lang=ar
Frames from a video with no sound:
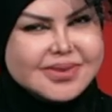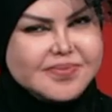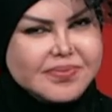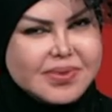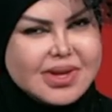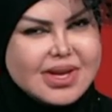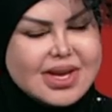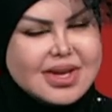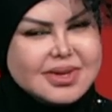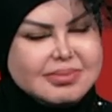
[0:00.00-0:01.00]
أيا كان
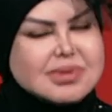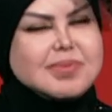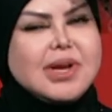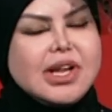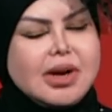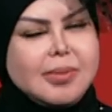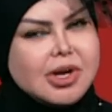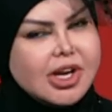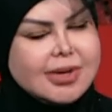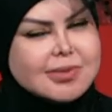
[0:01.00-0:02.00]
بسم الله
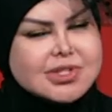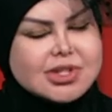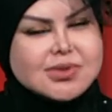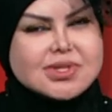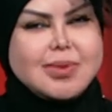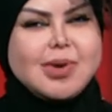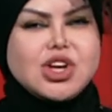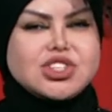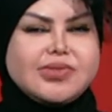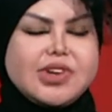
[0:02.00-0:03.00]
الرحمن الرحيم والصلاة والسلام
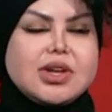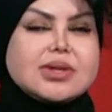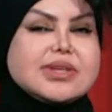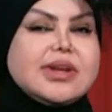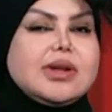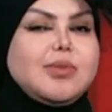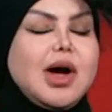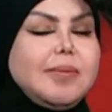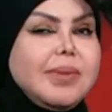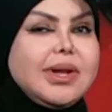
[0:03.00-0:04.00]
على أشرف الخلق سيدنا
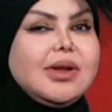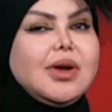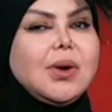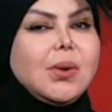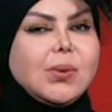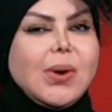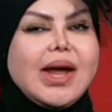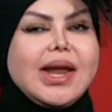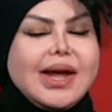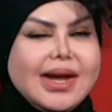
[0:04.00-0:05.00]
محمد
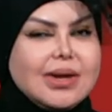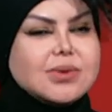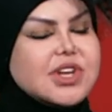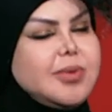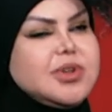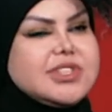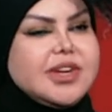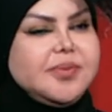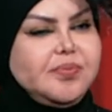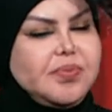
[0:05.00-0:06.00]
وعلى آله وصحبه
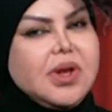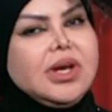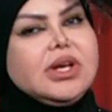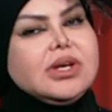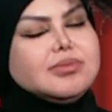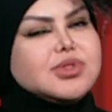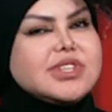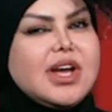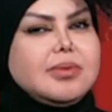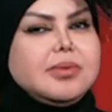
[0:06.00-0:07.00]
وسلم
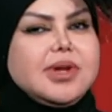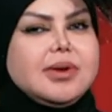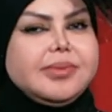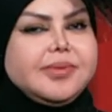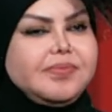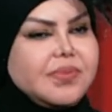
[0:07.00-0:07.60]
بص يا حبيبة قلبي